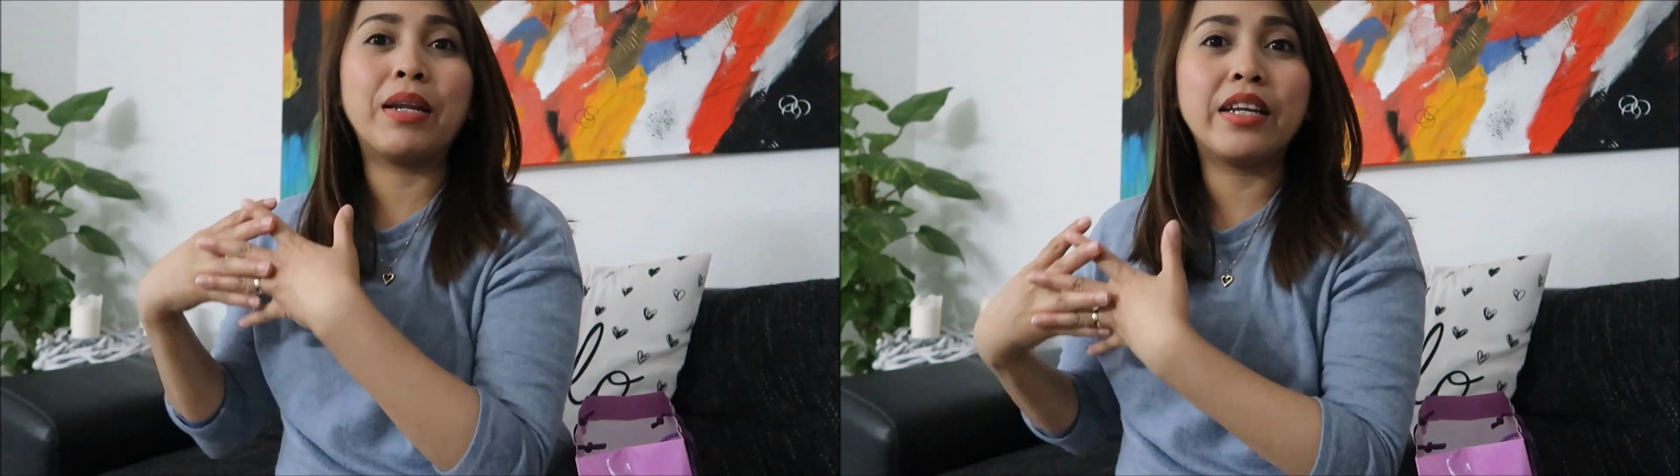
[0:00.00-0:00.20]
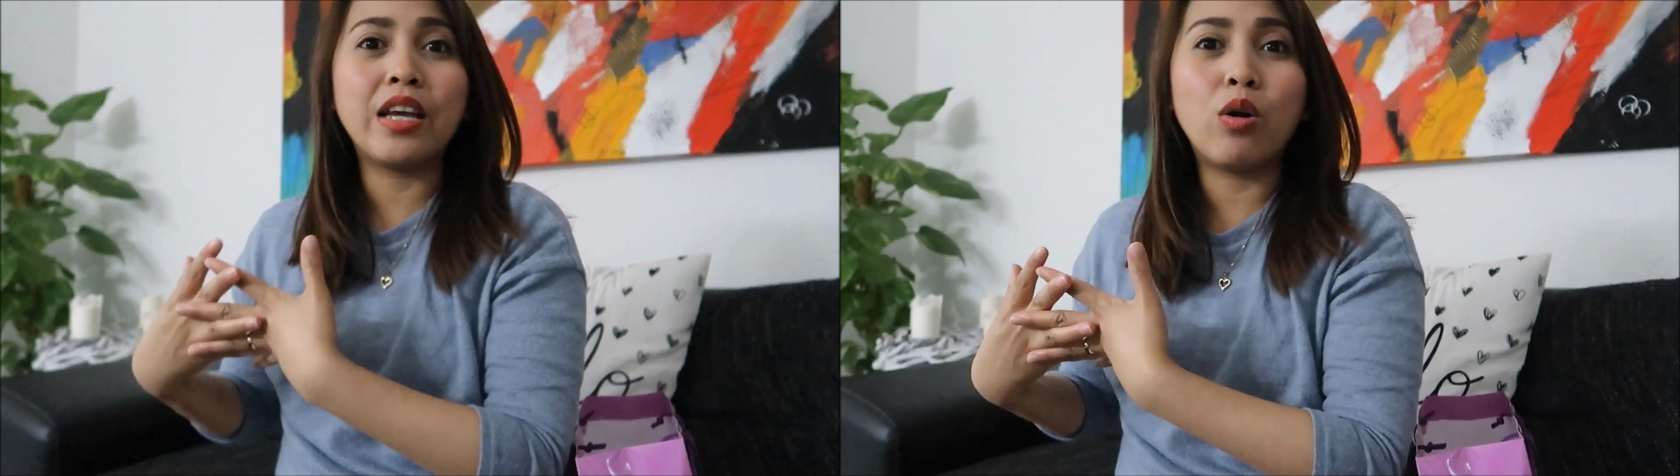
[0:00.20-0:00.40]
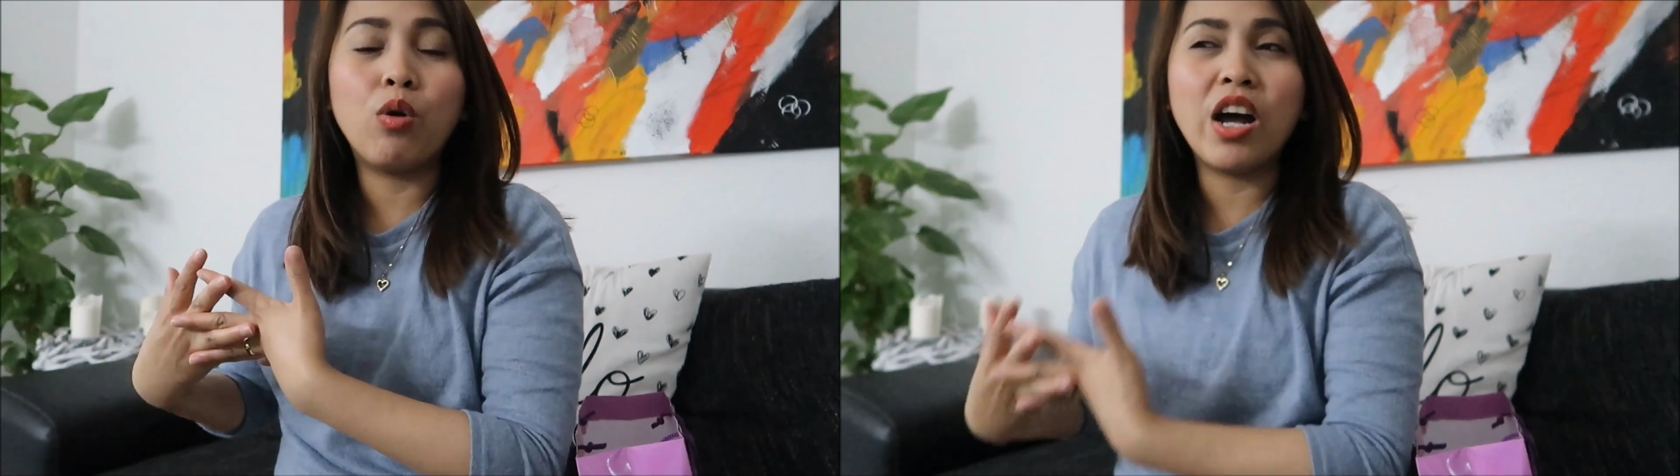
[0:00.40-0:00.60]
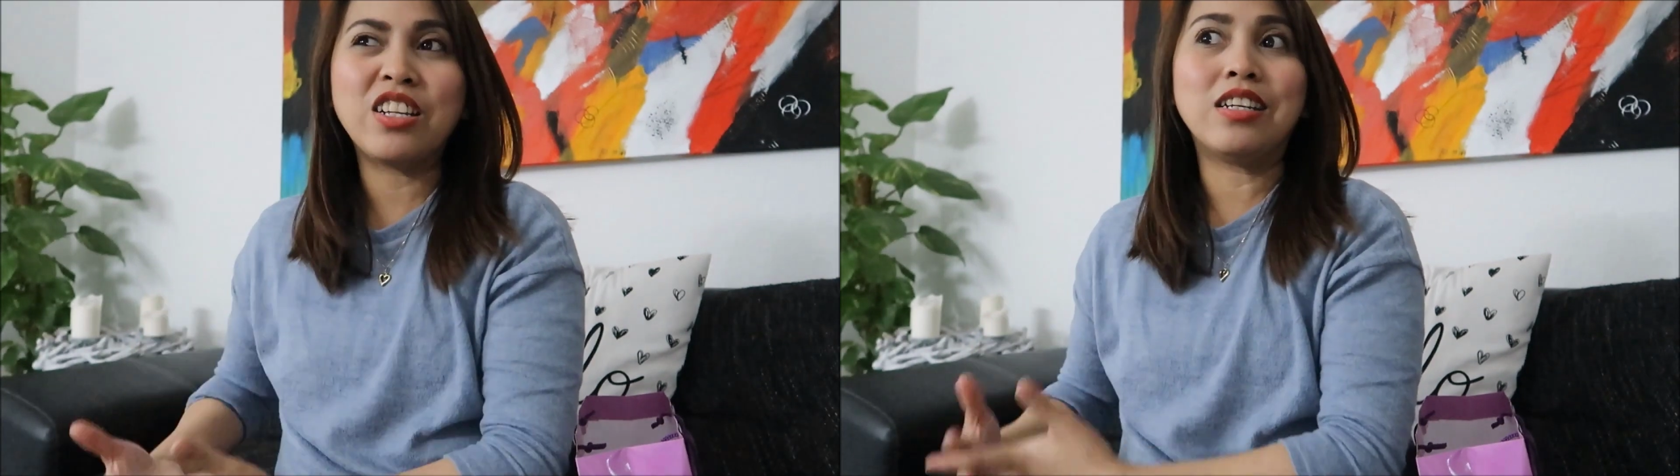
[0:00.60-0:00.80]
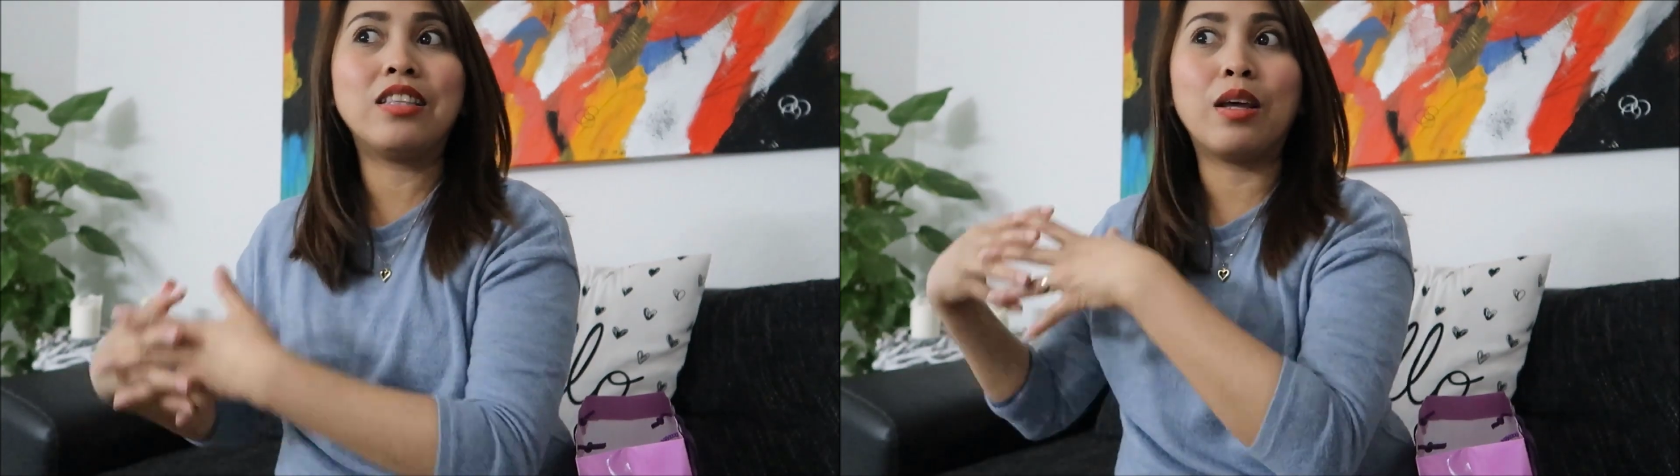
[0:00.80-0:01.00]
panay ako
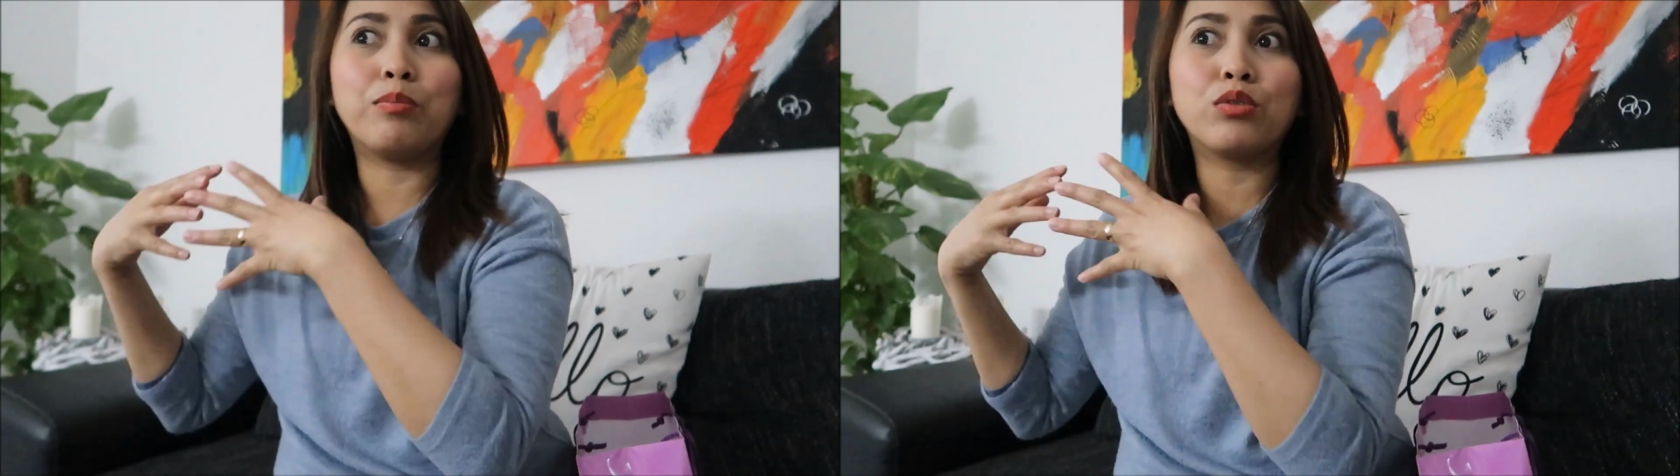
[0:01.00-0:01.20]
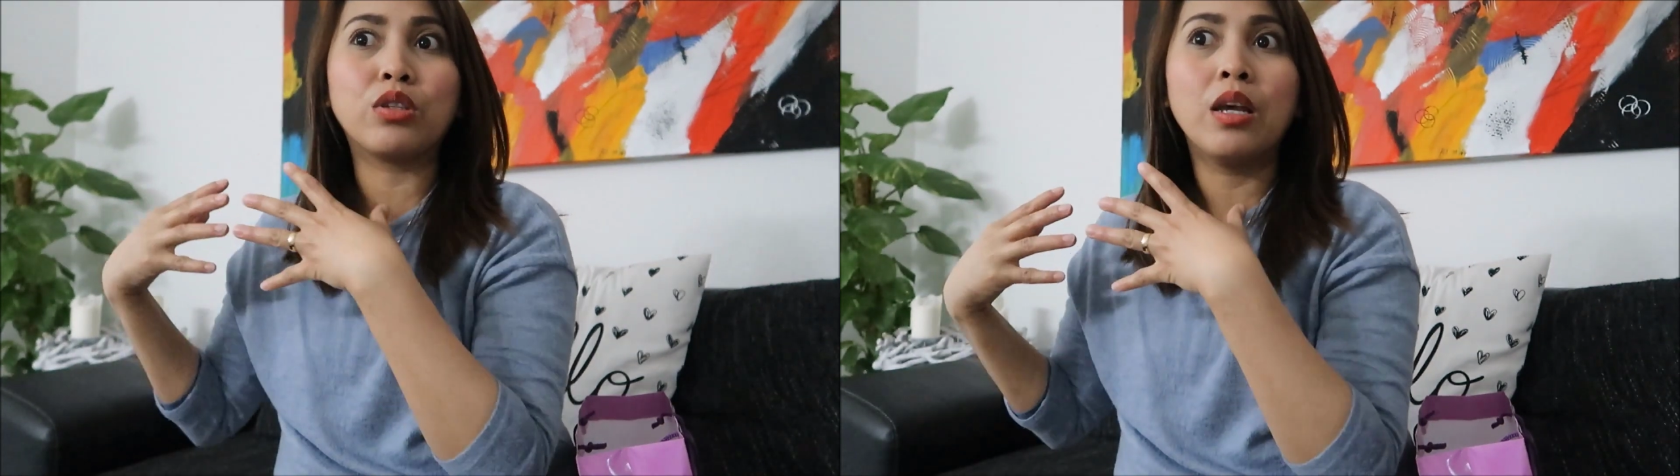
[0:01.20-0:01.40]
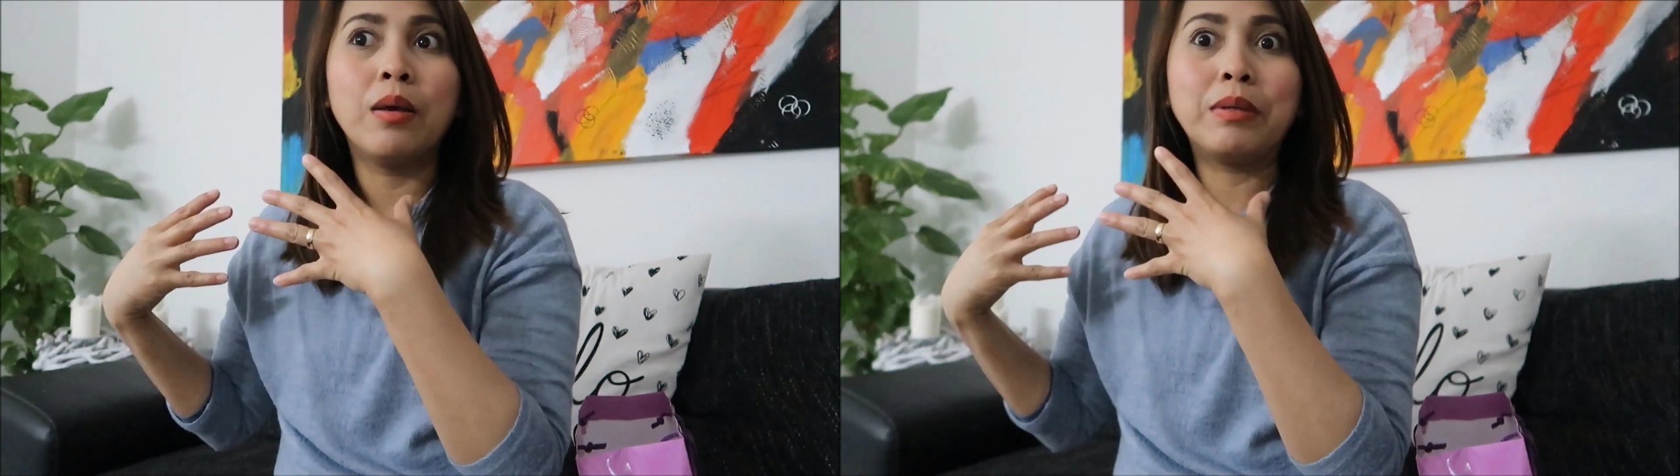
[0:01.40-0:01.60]
ache, tapos